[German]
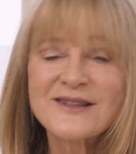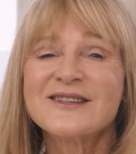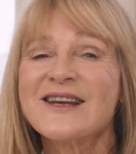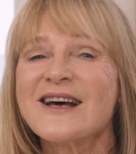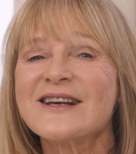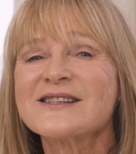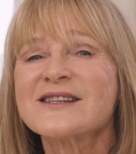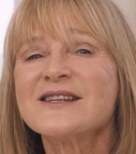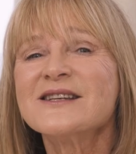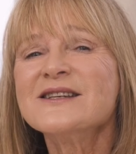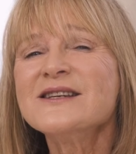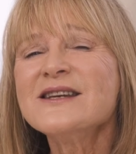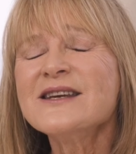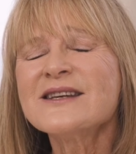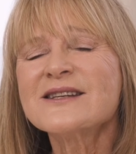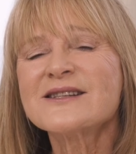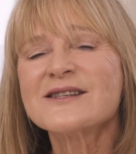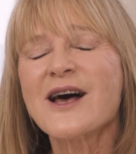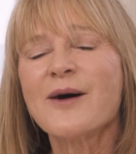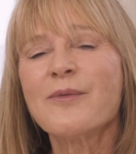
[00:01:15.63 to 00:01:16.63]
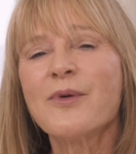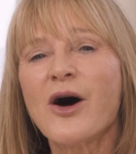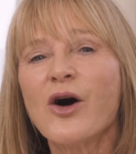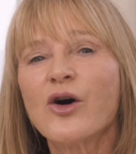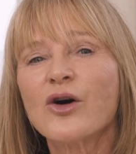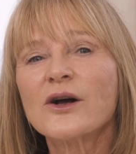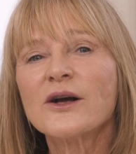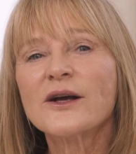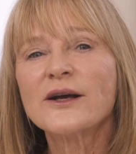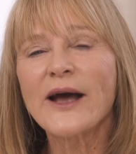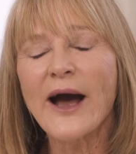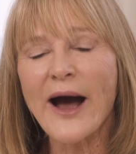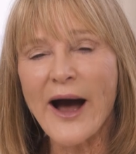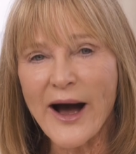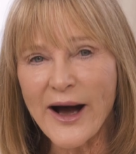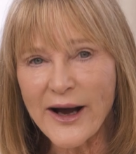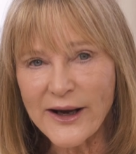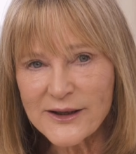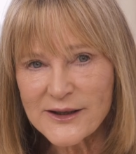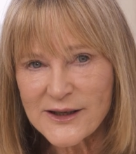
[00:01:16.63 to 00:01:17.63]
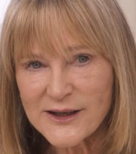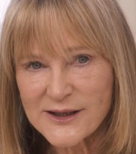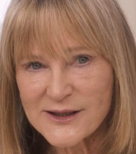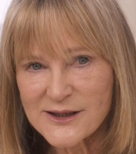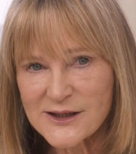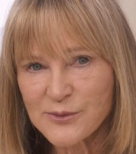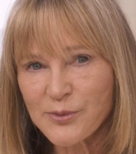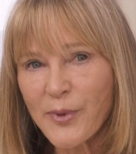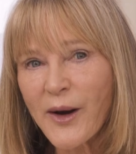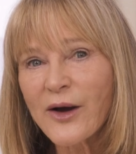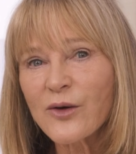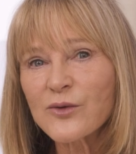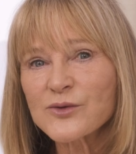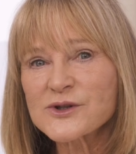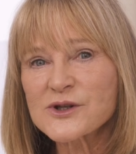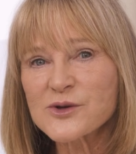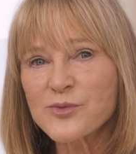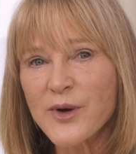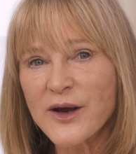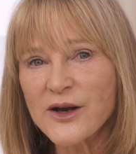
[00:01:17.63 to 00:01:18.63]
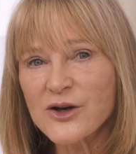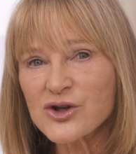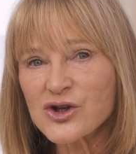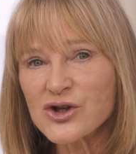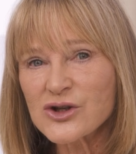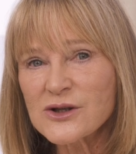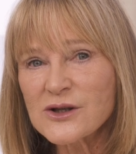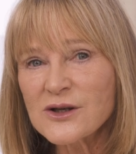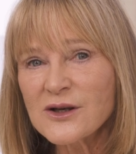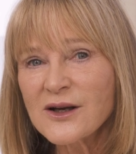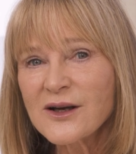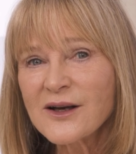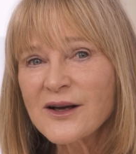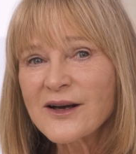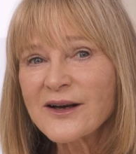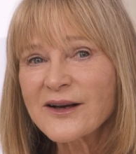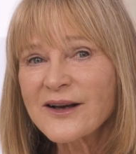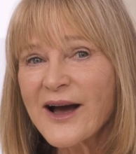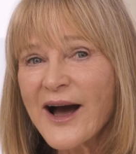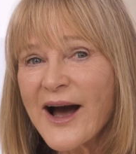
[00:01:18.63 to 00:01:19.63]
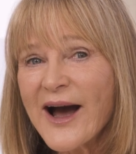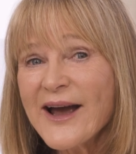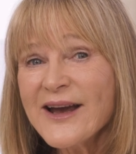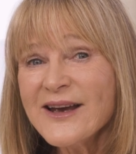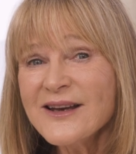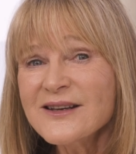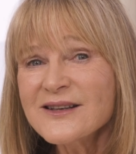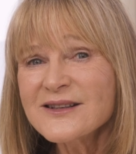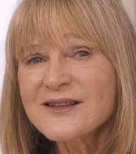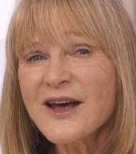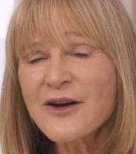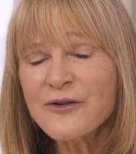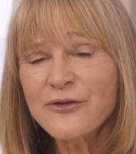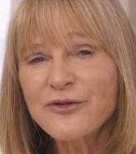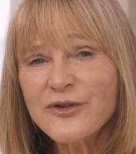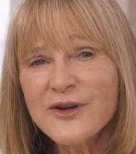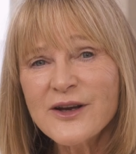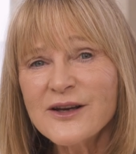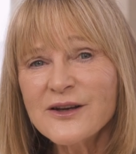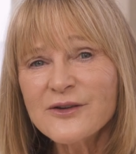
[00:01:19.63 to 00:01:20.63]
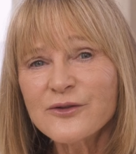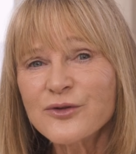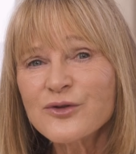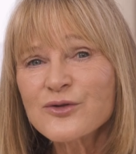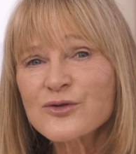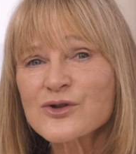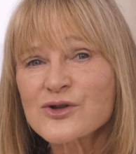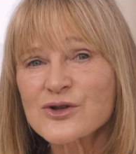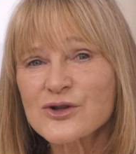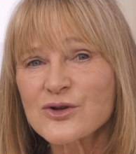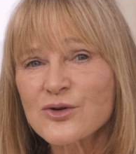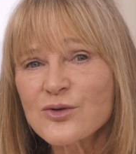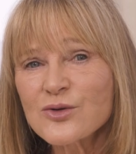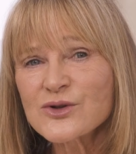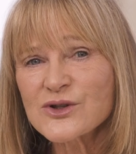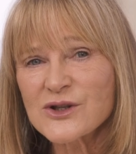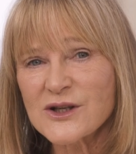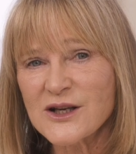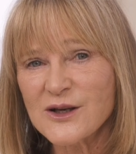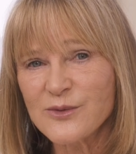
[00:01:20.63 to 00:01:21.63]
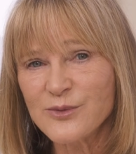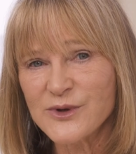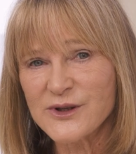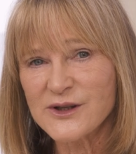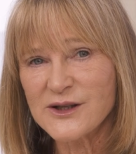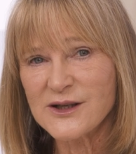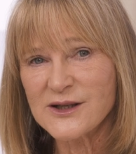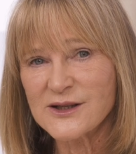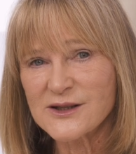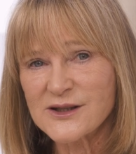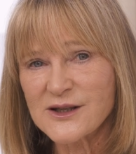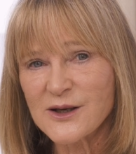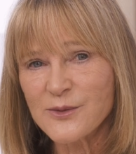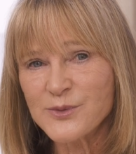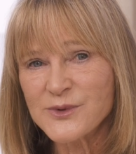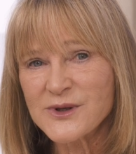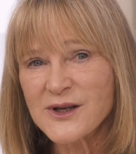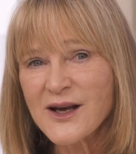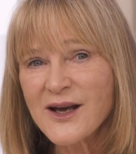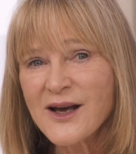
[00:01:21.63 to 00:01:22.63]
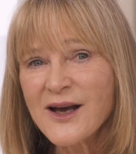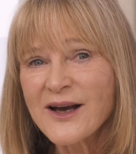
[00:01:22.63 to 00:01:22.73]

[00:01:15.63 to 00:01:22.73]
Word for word: dass nichts, aber auch gar nichts bei uns Menschen keine der vielen Funktionsebenen, die es gibt,